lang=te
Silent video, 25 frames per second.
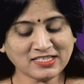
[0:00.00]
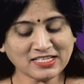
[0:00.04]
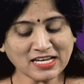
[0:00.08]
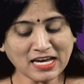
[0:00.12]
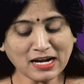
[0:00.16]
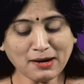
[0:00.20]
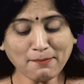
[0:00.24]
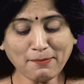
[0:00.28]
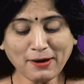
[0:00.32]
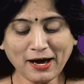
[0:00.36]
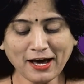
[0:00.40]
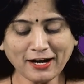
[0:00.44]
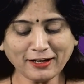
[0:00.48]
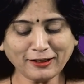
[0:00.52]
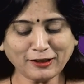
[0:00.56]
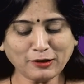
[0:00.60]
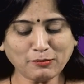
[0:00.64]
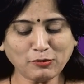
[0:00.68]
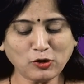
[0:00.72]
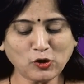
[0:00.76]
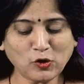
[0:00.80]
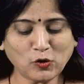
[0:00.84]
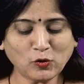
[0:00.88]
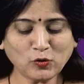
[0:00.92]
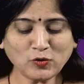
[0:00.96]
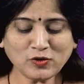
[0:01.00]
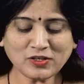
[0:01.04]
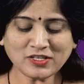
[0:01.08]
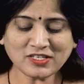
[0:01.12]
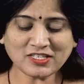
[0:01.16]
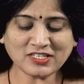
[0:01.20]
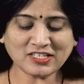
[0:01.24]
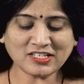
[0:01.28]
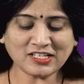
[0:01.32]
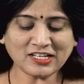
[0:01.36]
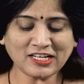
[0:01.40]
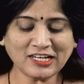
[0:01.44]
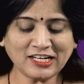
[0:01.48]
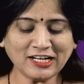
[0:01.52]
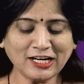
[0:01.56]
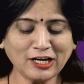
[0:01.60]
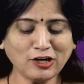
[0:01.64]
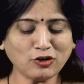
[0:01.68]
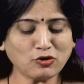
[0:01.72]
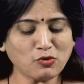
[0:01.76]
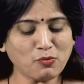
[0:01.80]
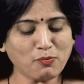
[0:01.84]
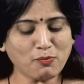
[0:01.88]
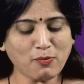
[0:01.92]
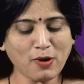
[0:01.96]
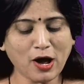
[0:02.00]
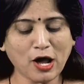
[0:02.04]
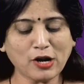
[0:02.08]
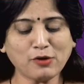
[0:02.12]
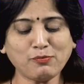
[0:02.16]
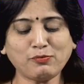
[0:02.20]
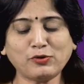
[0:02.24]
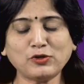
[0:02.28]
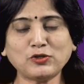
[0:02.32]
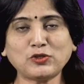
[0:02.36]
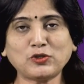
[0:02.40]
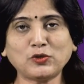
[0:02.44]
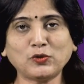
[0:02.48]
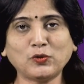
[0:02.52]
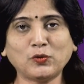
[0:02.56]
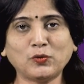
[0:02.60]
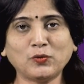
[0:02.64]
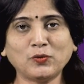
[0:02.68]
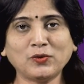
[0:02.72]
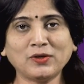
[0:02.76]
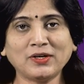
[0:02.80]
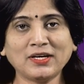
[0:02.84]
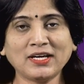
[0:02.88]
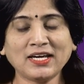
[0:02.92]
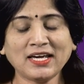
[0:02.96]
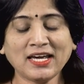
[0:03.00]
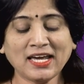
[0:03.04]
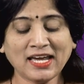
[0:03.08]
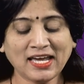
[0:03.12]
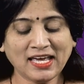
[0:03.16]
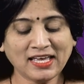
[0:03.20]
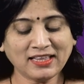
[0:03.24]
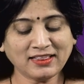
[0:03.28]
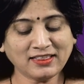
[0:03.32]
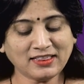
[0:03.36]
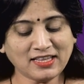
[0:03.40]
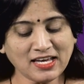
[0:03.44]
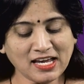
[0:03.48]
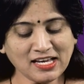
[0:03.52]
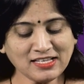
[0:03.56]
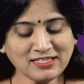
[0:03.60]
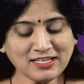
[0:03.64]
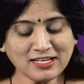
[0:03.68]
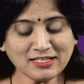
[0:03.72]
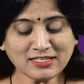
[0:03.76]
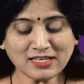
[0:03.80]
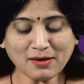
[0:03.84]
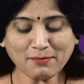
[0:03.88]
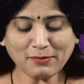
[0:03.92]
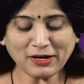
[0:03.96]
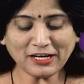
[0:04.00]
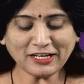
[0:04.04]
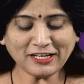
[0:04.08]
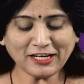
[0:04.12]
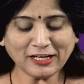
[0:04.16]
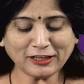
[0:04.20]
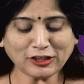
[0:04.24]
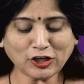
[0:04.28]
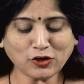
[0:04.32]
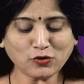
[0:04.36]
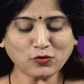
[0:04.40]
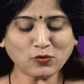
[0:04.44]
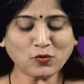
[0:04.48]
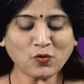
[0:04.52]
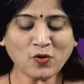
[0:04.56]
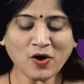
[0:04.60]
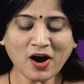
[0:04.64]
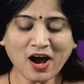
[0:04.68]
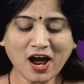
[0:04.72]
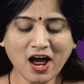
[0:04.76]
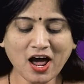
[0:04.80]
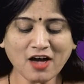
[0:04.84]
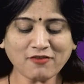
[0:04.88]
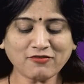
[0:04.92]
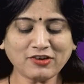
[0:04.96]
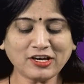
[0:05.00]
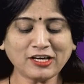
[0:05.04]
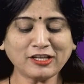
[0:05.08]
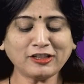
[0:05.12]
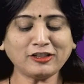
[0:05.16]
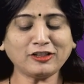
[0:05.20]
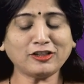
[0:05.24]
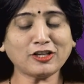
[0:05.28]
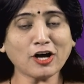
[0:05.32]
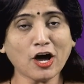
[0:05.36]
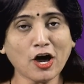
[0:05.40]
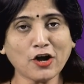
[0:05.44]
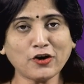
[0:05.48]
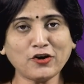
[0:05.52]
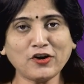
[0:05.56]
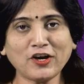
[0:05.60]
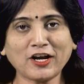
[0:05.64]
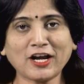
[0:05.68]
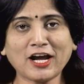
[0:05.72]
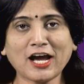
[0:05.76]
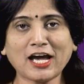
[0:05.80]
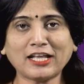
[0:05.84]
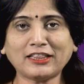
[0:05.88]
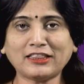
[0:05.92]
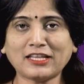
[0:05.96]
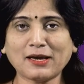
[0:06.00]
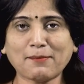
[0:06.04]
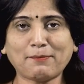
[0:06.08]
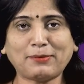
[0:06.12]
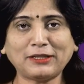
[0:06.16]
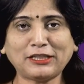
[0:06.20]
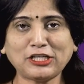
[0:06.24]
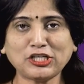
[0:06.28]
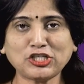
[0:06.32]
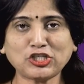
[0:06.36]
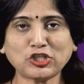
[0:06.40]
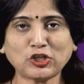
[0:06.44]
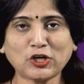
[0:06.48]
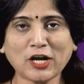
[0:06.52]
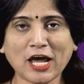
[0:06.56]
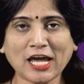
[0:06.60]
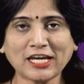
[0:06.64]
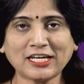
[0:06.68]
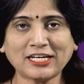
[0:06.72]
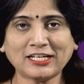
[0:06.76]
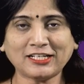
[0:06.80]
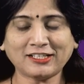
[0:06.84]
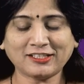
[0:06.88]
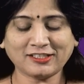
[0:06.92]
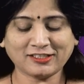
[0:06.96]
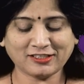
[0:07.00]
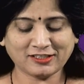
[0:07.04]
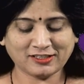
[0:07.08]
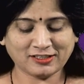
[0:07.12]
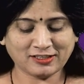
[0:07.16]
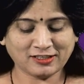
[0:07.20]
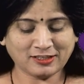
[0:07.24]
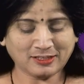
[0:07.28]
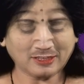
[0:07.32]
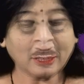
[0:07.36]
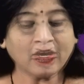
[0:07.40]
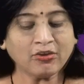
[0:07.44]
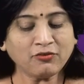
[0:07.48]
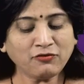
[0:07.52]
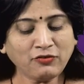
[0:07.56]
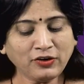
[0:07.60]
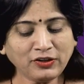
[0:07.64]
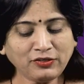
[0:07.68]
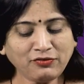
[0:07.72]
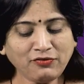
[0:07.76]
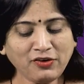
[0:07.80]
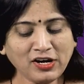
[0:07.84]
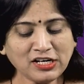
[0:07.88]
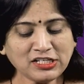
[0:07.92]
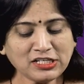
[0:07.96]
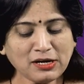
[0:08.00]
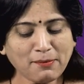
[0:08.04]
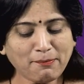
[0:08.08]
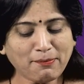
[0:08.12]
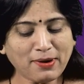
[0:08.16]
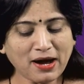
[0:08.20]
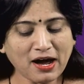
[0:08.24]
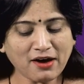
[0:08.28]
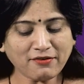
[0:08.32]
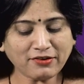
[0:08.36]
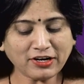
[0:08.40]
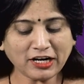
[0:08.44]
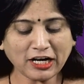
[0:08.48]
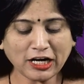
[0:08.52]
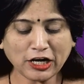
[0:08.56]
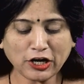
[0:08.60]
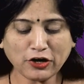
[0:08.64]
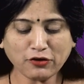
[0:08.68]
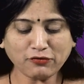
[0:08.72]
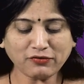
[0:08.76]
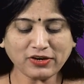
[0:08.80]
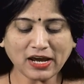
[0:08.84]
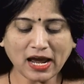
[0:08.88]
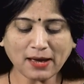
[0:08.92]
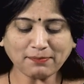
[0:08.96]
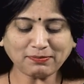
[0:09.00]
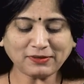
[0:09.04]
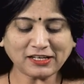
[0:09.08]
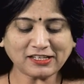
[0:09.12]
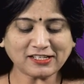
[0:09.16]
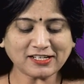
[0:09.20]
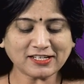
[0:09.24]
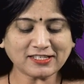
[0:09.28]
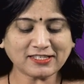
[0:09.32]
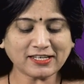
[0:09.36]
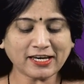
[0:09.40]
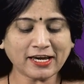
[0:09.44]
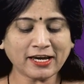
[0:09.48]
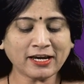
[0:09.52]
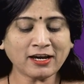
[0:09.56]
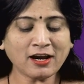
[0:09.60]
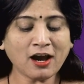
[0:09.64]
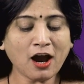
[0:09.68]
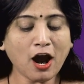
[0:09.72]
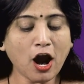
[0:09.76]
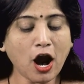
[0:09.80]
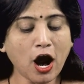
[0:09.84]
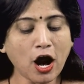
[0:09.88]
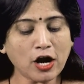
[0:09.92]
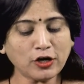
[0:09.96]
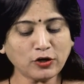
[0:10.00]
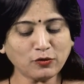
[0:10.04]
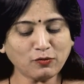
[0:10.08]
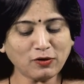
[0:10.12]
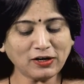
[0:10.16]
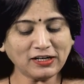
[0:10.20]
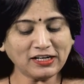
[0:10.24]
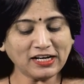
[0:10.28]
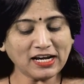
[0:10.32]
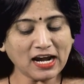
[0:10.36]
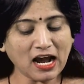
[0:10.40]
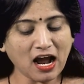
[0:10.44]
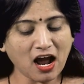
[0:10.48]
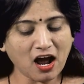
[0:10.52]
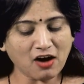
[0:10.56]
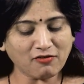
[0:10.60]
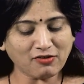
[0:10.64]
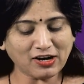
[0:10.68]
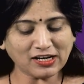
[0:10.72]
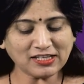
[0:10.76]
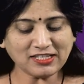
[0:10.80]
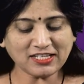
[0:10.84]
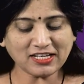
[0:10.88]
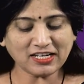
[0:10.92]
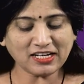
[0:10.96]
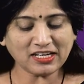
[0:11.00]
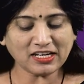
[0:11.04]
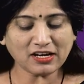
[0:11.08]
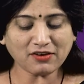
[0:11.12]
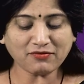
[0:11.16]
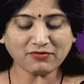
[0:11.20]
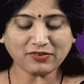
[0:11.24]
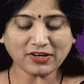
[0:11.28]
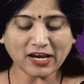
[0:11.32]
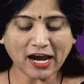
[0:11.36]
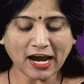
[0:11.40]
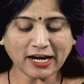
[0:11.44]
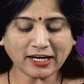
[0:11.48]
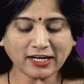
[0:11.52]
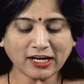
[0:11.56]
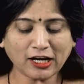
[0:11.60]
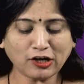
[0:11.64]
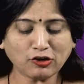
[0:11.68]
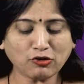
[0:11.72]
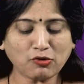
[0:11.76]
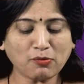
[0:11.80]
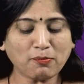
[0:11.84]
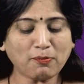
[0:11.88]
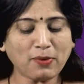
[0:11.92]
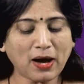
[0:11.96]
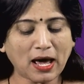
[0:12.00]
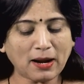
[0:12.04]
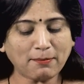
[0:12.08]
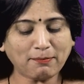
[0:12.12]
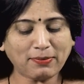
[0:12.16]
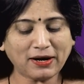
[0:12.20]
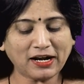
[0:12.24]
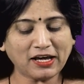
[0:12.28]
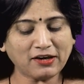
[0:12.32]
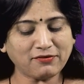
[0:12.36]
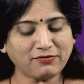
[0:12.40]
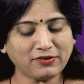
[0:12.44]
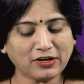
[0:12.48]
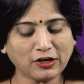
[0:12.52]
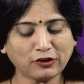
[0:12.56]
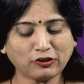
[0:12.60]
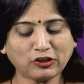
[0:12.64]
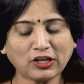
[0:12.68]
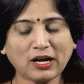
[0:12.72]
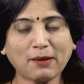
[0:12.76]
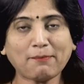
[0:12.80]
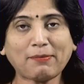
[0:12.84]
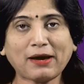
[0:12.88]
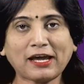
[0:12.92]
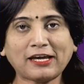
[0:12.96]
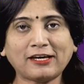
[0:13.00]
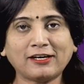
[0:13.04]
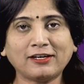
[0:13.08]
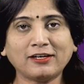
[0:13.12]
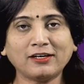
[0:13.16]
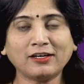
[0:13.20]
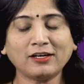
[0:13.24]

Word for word: జనభారతంలో చీలికలకు పాలుపోస్తూ దేశ సమైక్యతను అవి దారుణంగా దెబ్బతీస్తున్నాయి విద్వేష భావనలను వ్యాప్తి చేసే అటువంటి అవాంఛనీయ వ్యాఖ్యలకు పాల్పడే వ్యక్తులపై